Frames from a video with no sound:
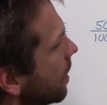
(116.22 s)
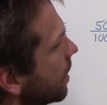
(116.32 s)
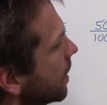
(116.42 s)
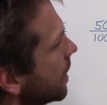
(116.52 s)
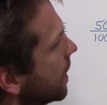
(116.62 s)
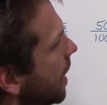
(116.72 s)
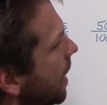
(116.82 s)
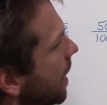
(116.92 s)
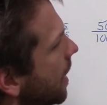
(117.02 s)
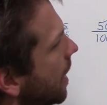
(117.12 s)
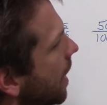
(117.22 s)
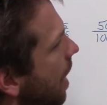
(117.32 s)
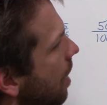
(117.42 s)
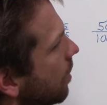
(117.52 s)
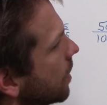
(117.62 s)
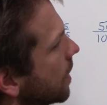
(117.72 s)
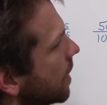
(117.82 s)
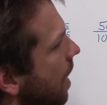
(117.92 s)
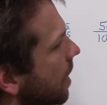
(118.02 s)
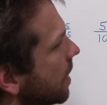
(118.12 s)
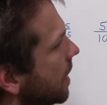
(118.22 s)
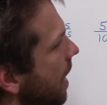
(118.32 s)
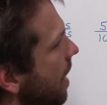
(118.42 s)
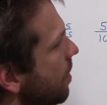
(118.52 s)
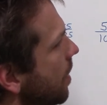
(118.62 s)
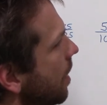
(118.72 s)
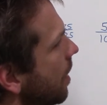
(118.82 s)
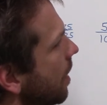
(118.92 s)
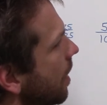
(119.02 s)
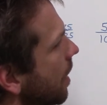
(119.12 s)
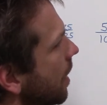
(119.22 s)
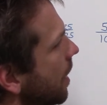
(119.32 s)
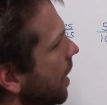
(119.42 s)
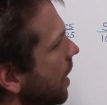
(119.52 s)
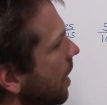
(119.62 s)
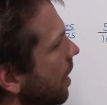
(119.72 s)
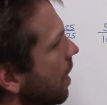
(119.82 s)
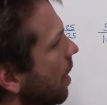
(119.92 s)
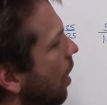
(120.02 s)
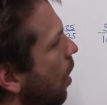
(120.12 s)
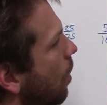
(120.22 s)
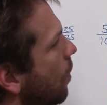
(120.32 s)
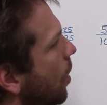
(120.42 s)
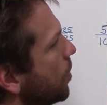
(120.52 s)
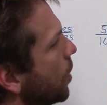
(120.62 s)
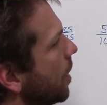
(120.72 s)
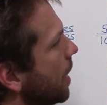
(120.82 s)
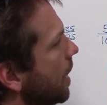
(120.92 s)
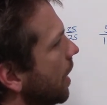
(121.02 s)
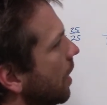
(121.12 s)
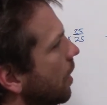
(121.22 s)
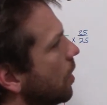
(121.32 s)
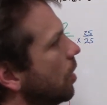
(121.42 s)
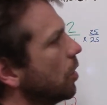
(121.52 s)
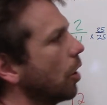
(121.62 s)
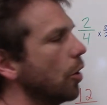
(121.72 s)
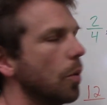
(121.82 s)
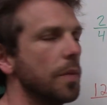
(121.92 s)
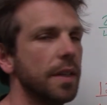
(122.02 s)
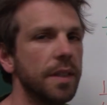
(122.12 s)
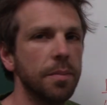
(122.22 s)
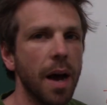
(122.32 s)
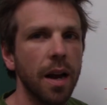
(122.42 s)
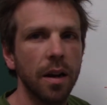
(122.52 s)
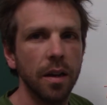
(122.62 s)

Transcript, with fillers: 50 centièmes et on va obtenir notre nombre décimal